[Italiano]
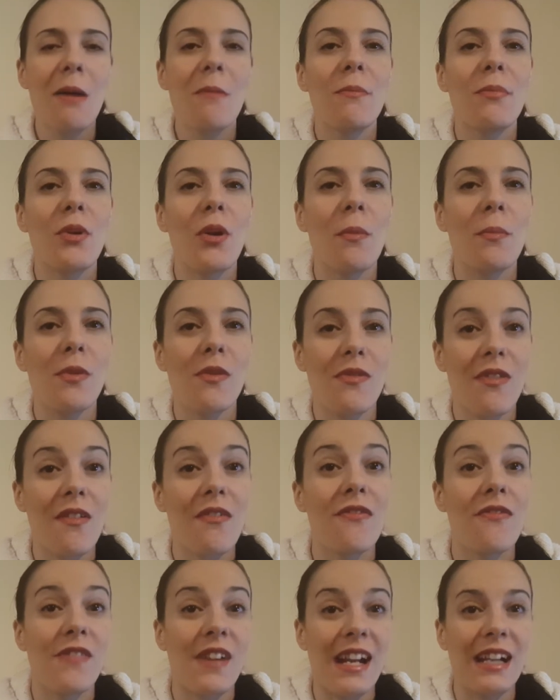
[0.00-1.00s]
proprio fa
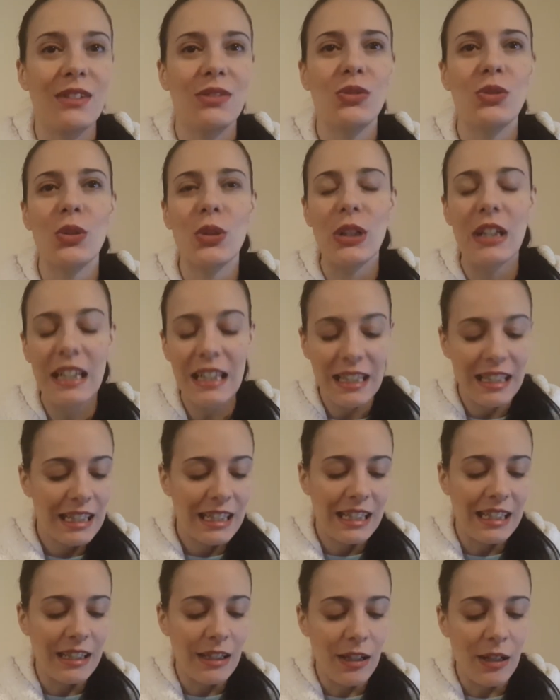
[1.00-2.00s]
freddo.
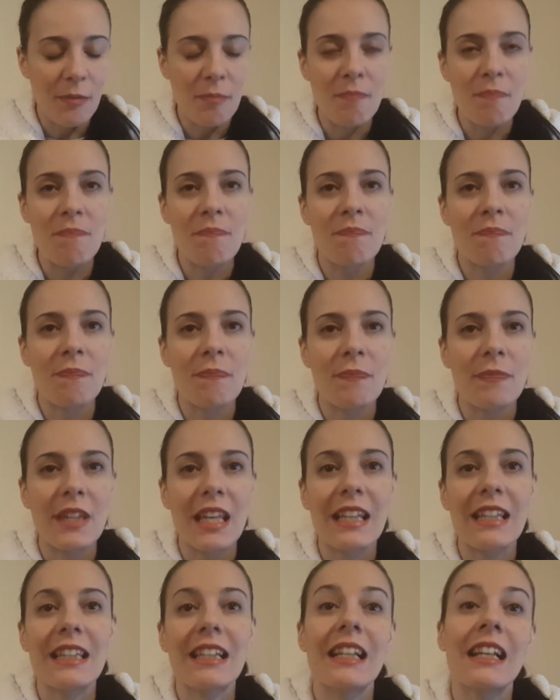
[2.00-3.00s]
Um,
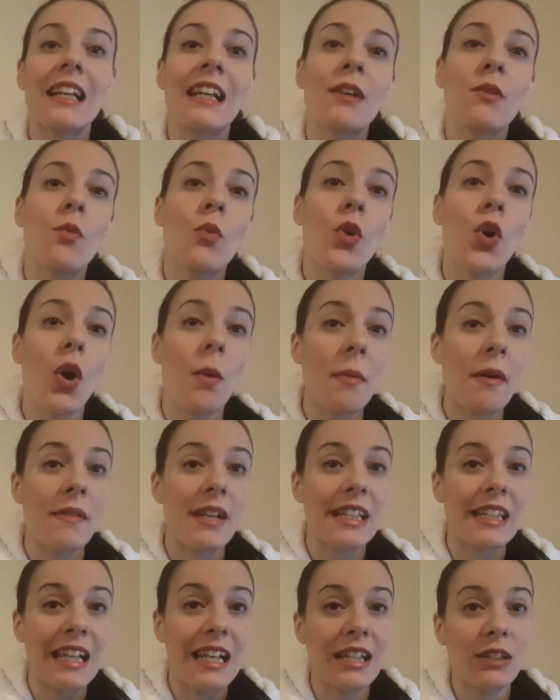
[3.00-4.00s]
come
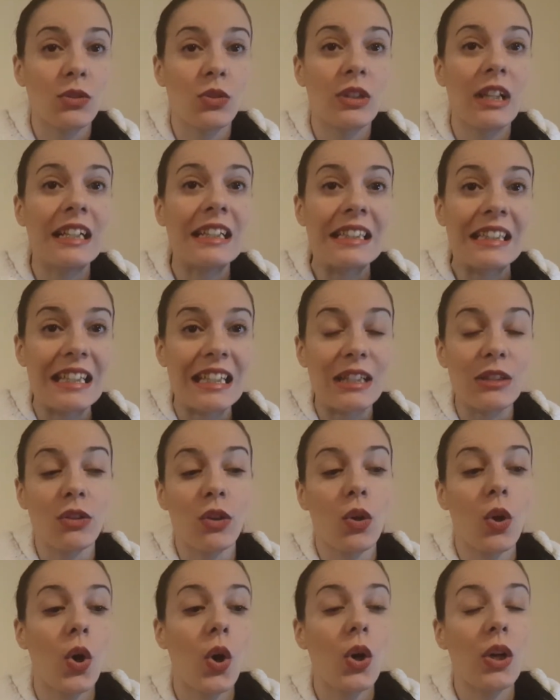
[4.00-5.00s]
avrete letto dal
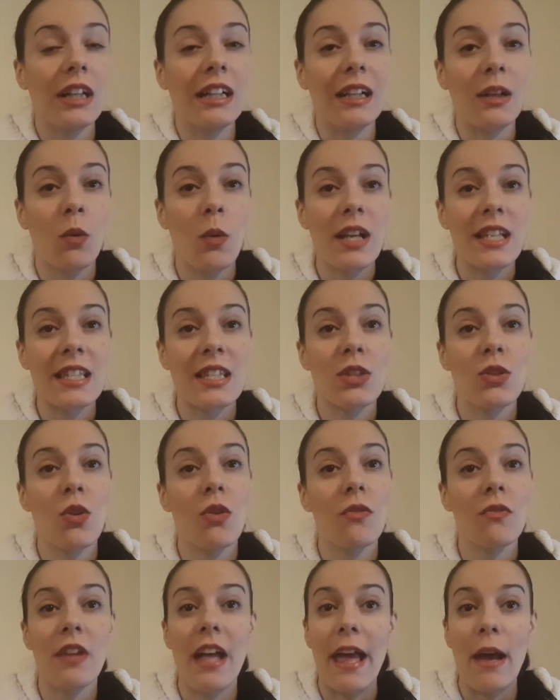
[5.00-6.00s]
titolo
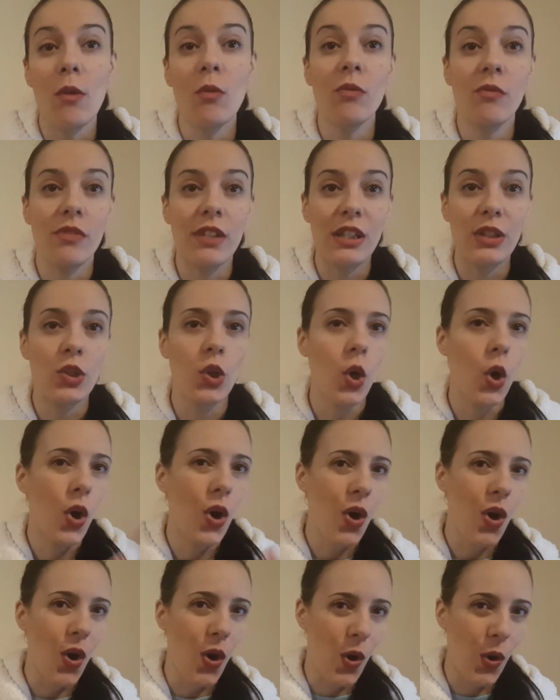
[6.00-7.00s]
questo è un
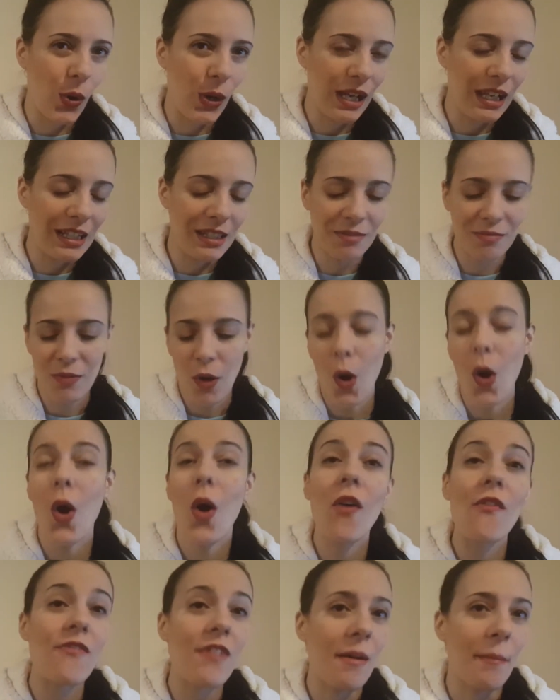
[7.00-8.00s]
video haul.
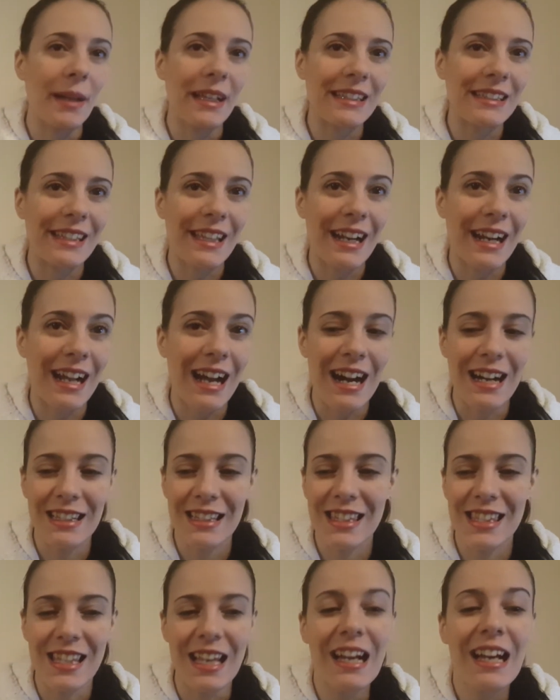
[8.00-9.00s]
Ovviamente
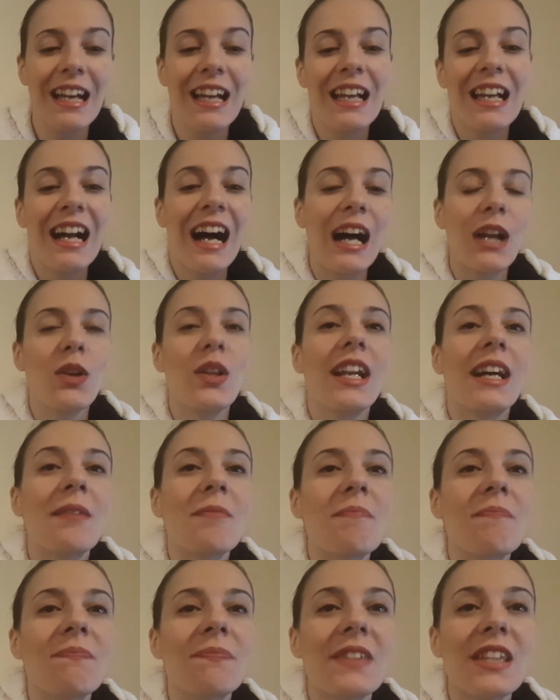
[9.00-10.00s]
ragazze,
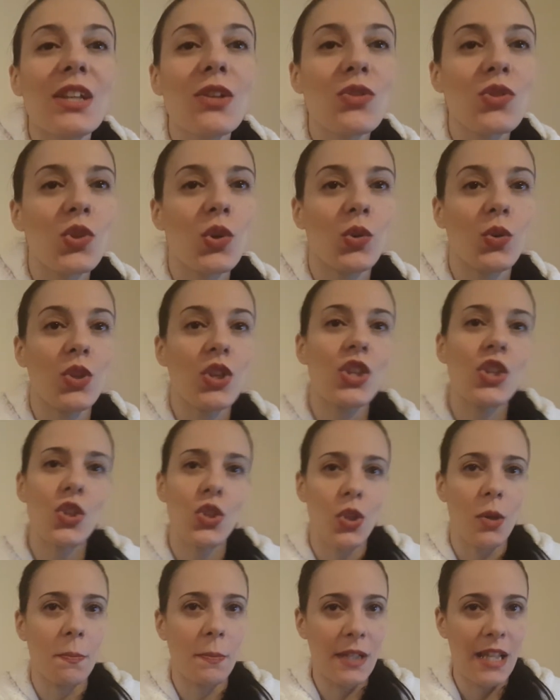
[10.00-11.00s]
allora io sono in
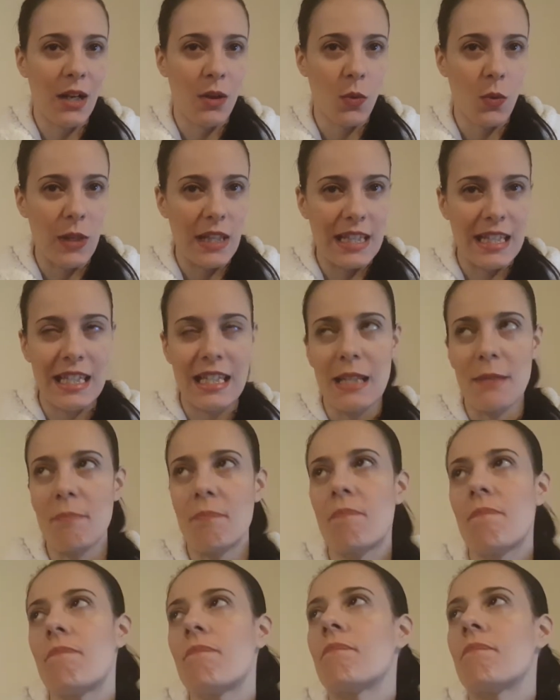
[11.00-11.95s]
stop di acquisti